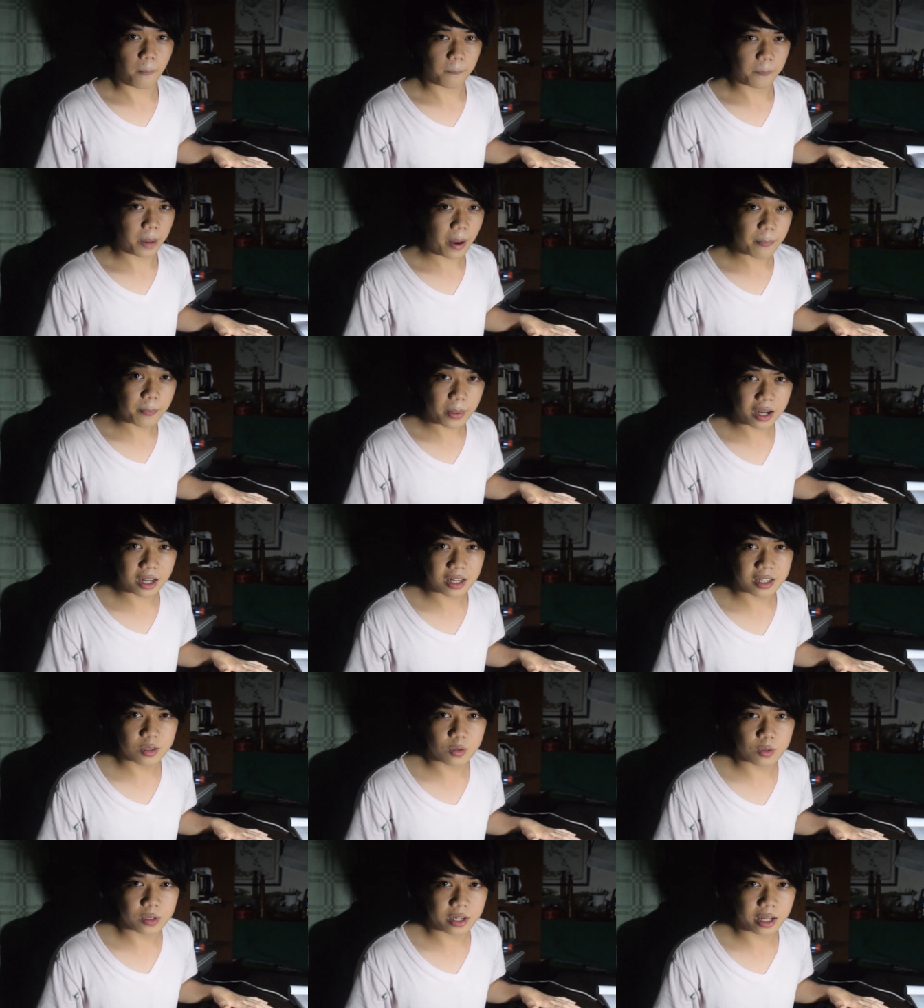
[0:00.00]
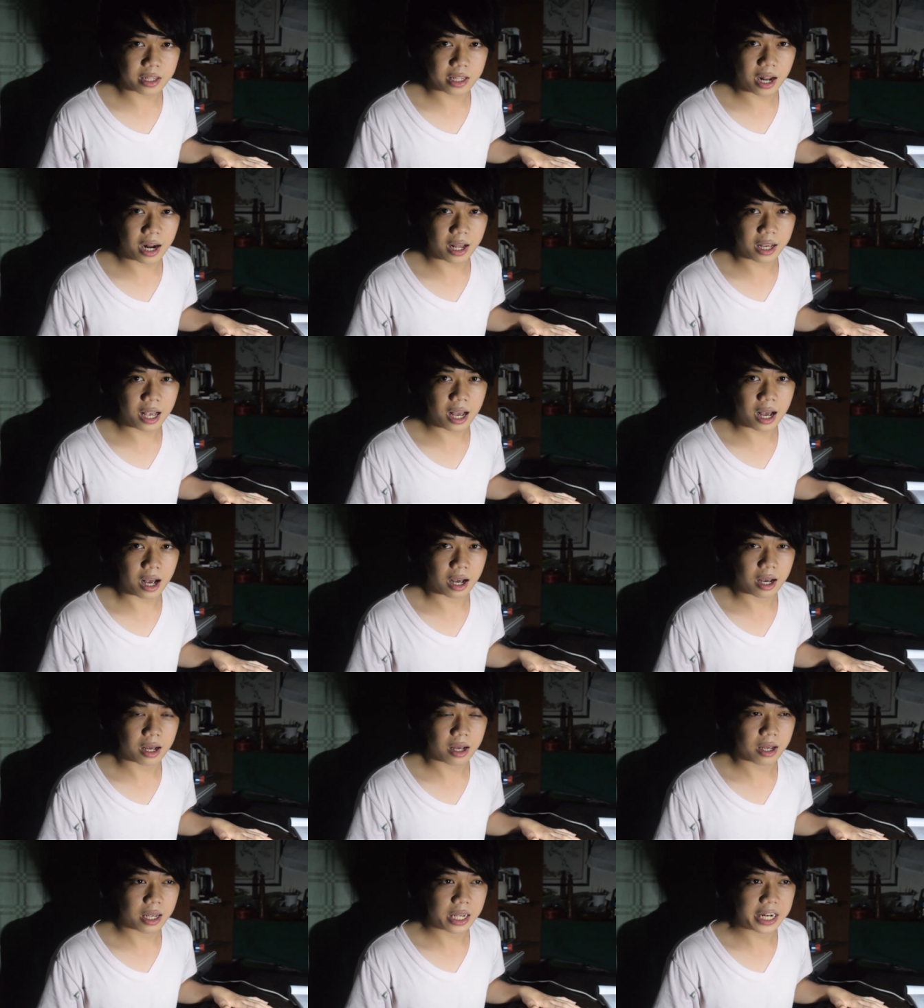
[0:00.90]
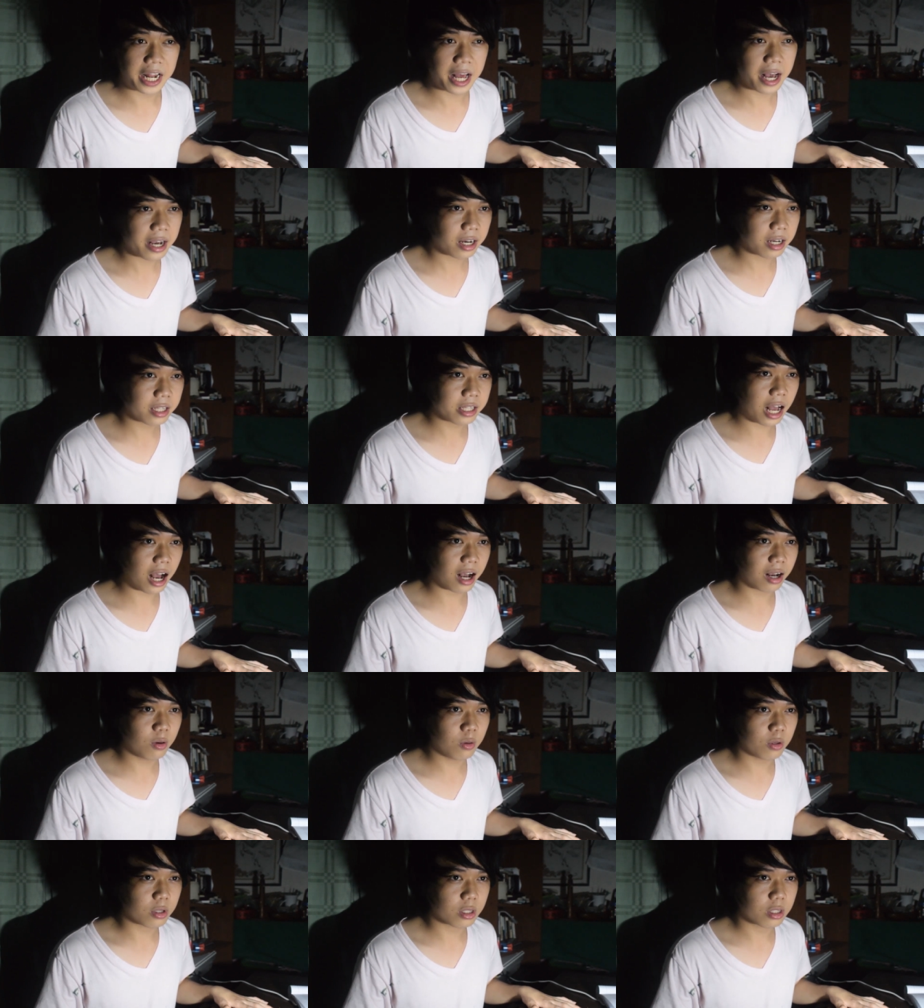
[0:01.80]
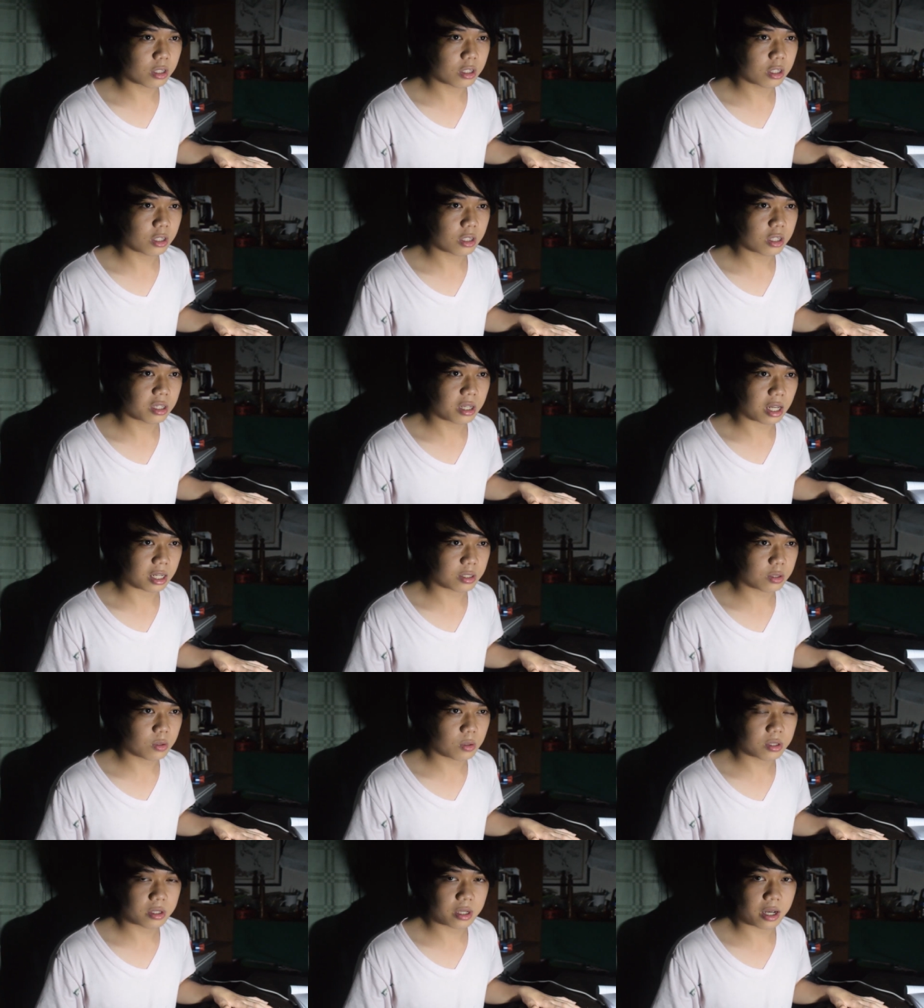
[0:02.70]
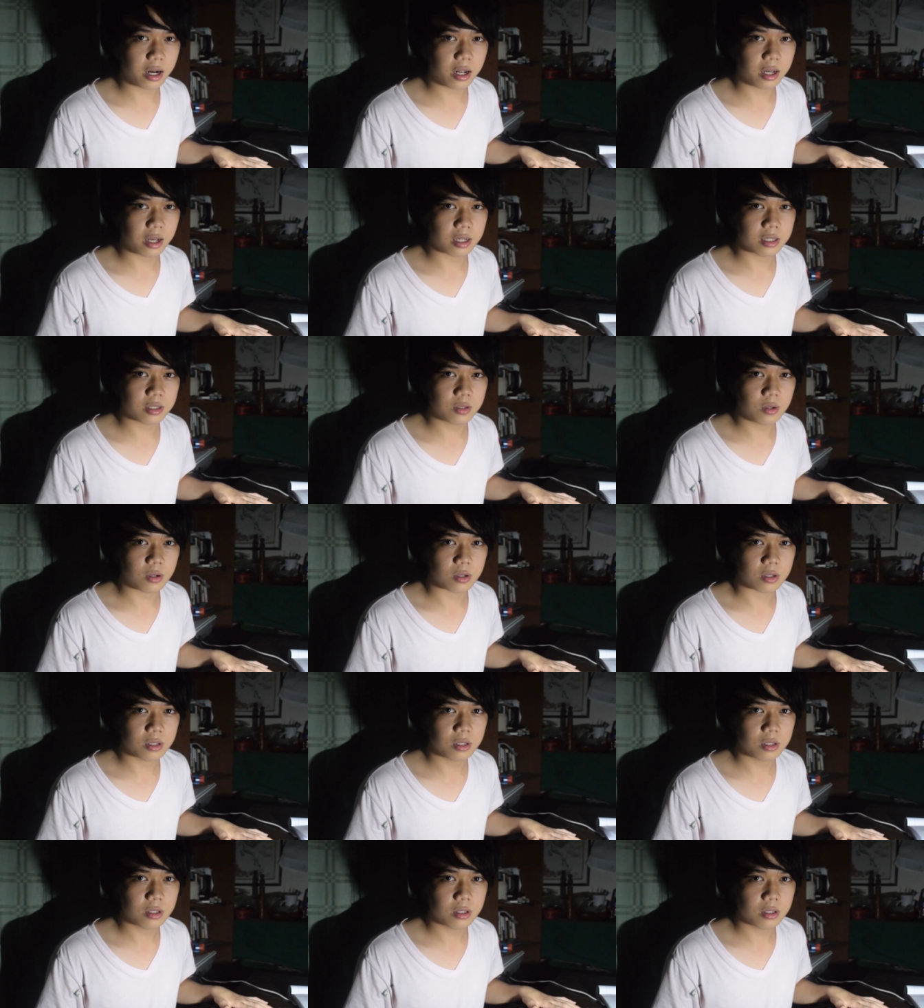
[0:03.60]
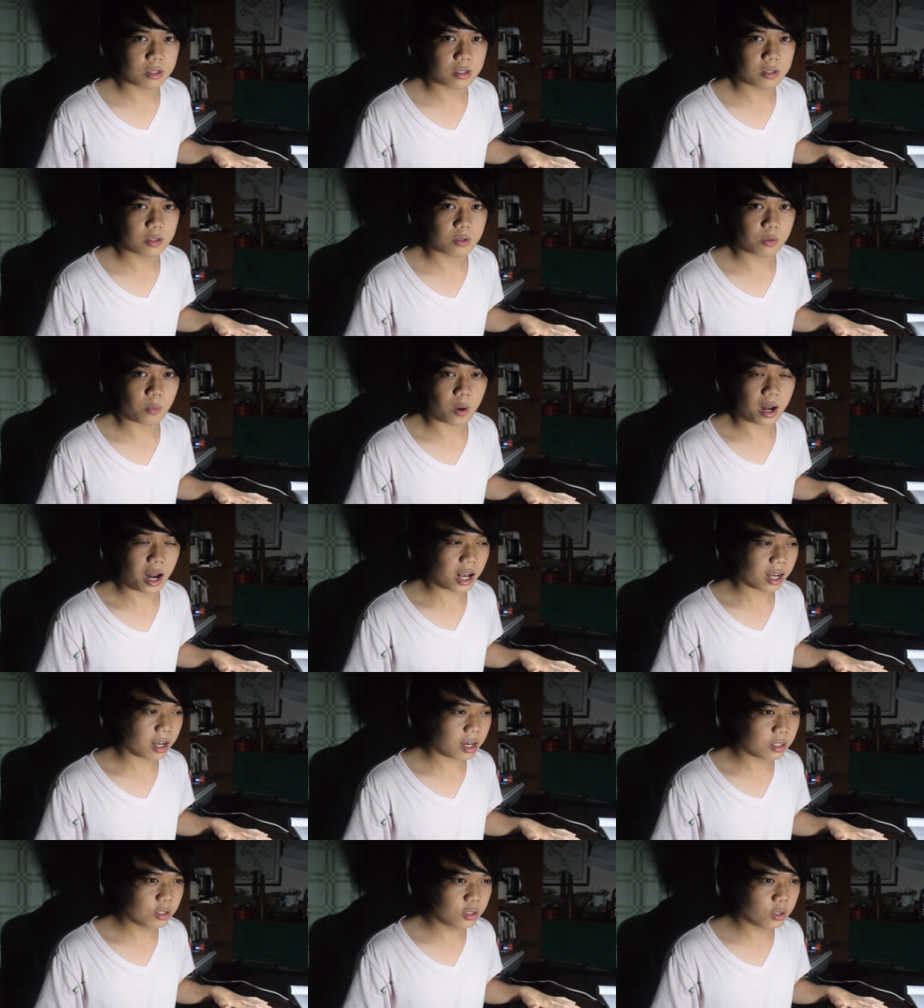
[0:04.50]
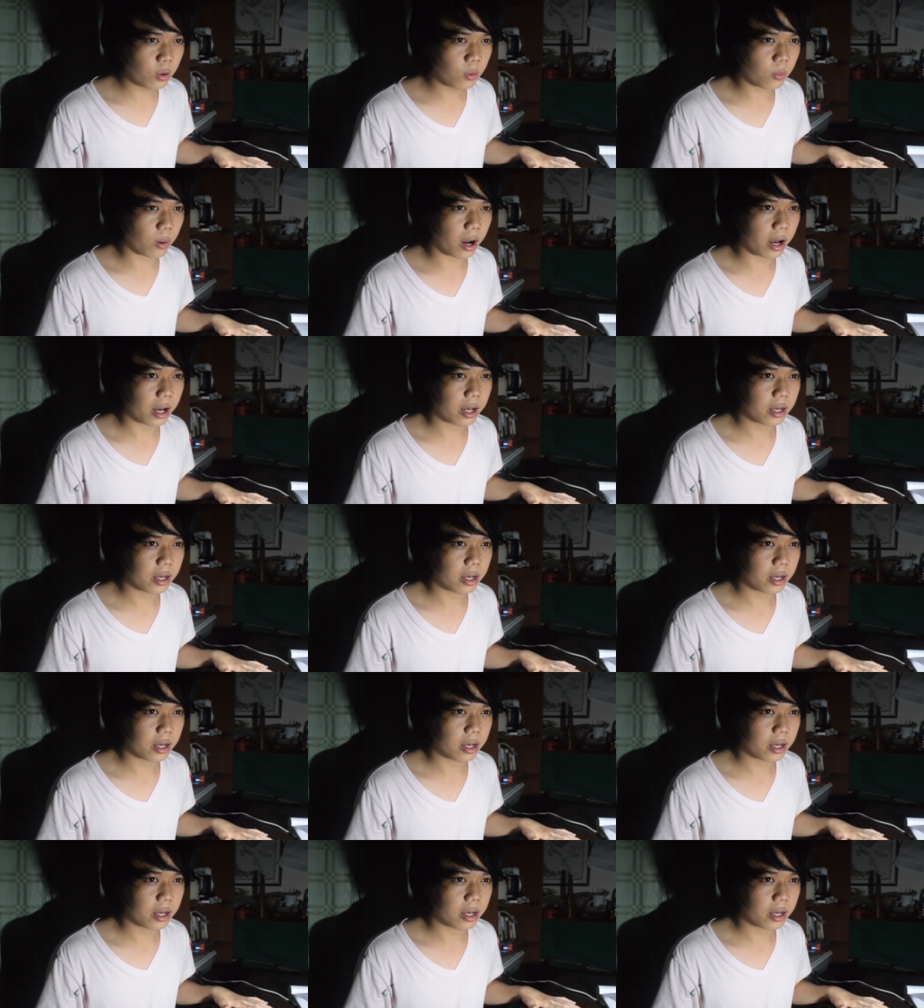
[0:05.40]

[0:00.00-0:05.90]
Papagastos ka talaga. Nakakatakot. Gastos ka ng gastos. Wala kang jowa.